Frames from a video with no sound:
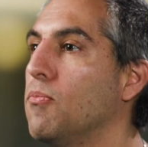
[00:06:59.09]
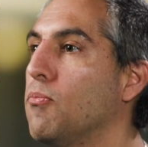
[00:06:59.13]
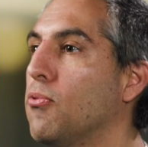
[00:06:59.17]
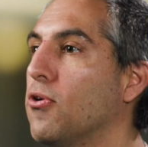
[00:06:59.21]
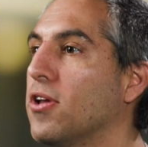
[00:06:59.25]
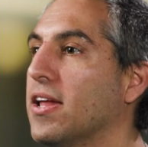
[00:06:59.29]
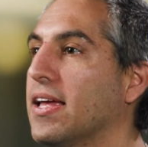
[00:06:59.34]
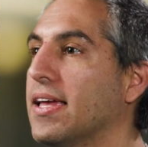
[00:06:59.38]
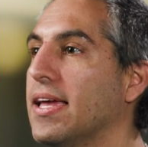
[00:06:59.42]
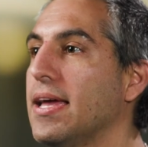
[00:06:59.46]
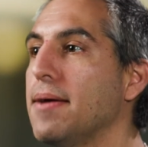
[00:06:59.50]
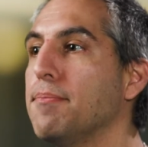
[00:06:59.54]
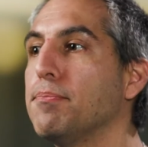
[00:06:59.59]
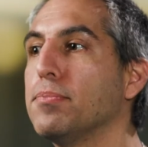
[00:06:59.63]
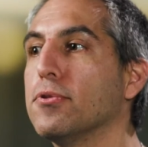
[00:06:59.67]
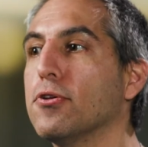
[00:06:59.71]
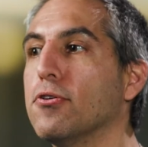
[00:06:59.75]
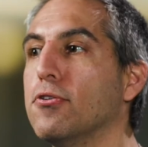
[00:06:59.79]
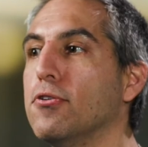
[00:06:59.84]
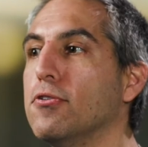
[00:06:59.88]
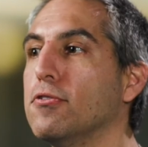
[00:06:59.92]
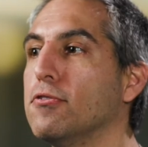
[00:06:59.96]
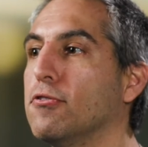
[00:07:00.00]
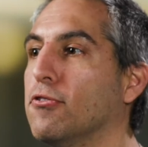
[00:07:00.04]
Por
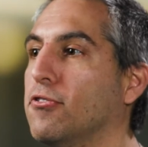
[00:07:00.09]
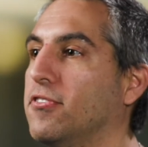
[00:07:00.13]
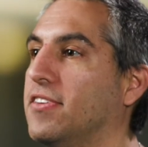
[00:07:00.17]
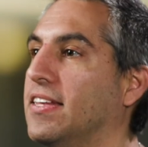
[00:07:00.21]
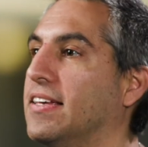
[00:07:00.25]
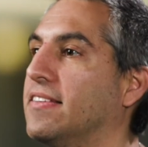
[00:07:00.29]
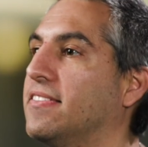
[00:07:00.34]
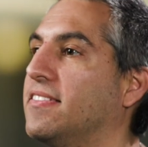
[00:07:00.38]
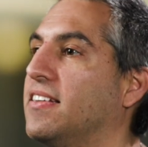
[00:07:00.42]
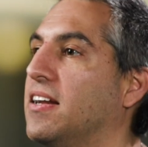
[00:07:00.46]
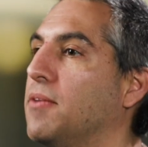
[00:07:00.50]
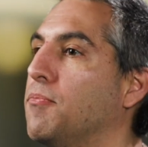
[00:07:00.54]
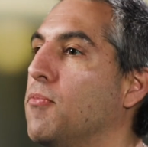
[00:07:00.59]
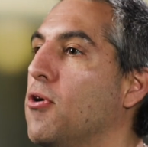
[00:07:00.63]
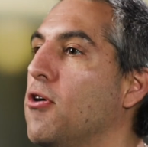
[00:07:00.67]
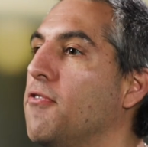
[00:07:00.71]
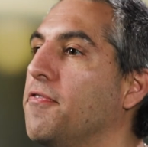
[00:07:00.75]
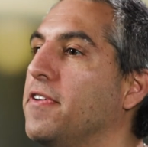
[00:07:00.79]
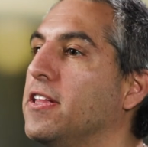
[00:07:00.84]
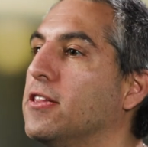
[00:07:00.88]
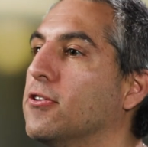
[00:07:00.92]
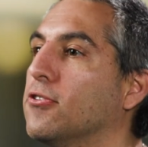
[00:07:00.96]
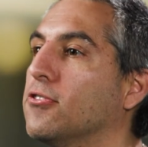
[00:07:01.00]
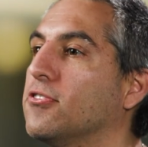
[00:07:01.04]
ejemplo, los
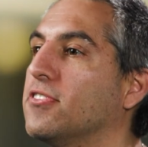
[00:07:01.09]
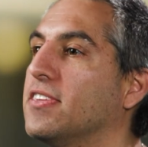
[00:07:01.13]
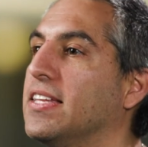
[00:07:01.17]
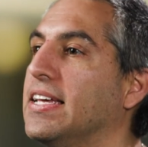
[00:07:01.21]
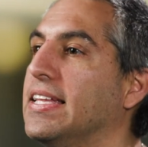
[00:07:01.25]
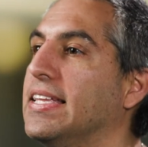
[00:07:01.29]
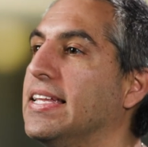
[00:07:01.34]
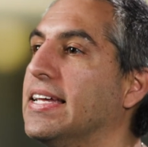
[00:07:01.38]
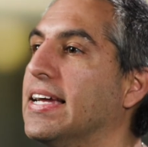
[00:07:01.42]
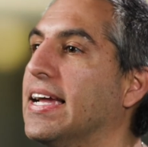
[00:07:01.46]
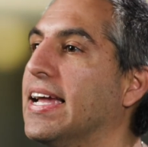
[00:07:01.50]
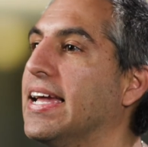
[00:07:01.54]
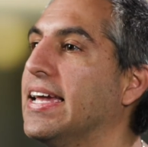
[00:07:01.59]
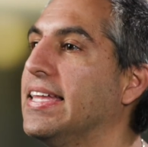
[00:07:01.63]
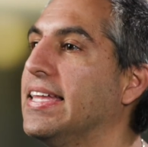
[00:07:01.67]
extremófilos tienen